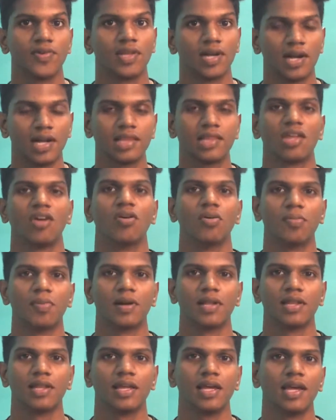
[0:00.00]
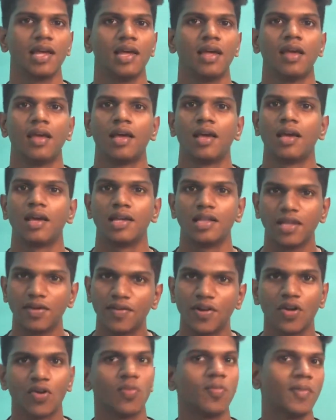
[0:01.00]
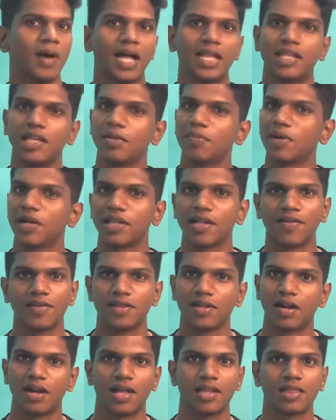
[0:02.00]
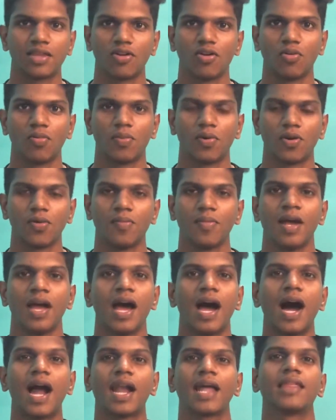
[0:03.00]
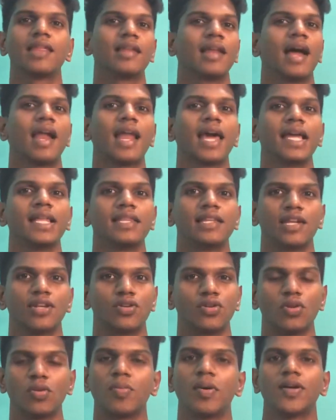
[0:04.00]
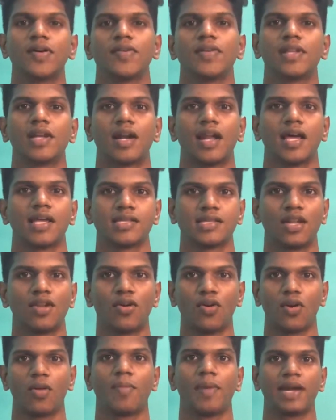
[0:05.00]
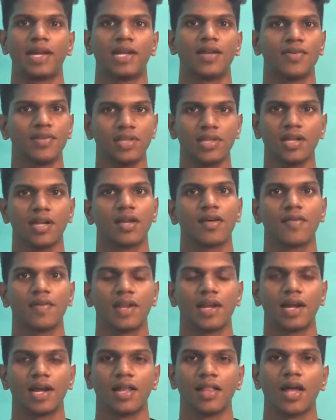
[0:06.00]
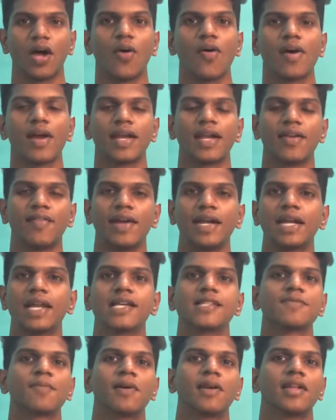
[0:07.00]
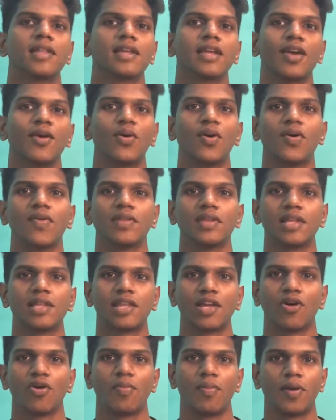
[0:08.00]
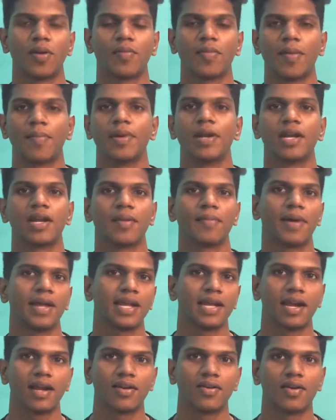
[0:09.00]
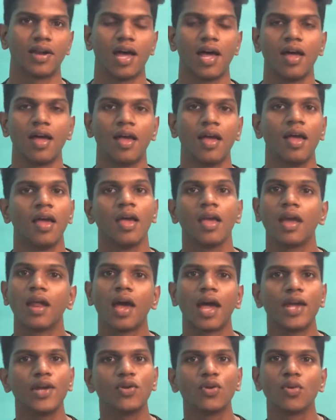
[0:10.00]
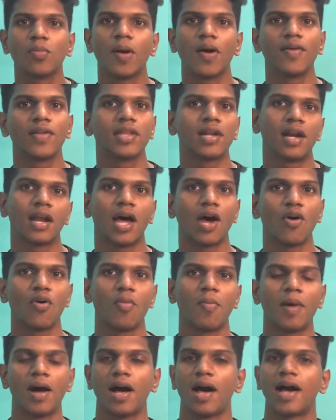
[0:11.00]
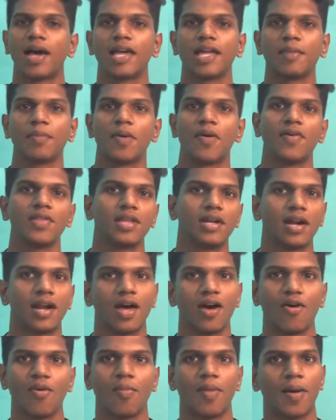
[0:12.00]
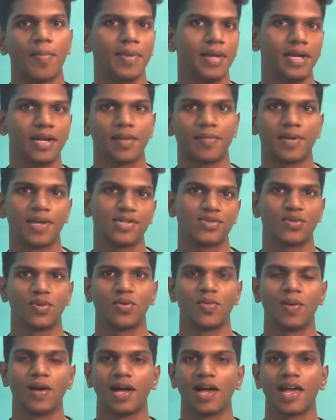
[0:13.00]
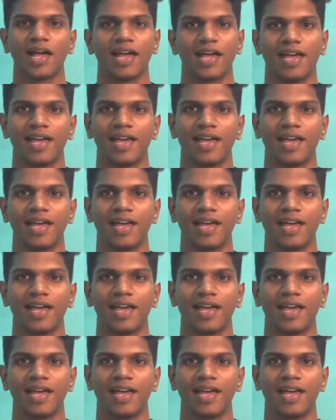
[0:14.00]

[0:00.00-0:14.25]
வந்துனா தேவைப்படுது இதை விடவும் அதிகமாக தான் வந்து நினா தேவைப்படும் ஆனால் இந்த நாலாயிரத்தி எட்நூறுபாயும் வந்து என்னன்னா சிலரோட மைண்டில் வந்து இருக்கவே இருக்காது அவங்க கிட்ட வெயிட் லாஸ் பண்ணுறதுக்கு எவ்வளோ வந்து தேவைப்படும் அப்படின்ற மாதிரி கேட்டோம்னா ஐநூறுரூபா வந்து என்னென்ன ஆகுமா ஆயிரரூபா வந்து என்னென்ன ஆகுமா அப்படின்ற மாதிரி சொல்லுவாங்க